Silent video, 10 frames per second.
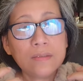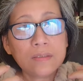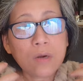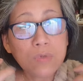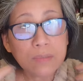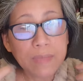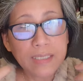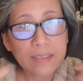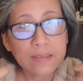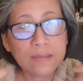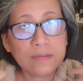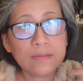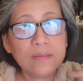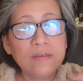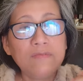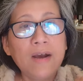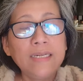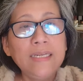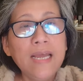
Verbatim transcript: không được bình thường và đi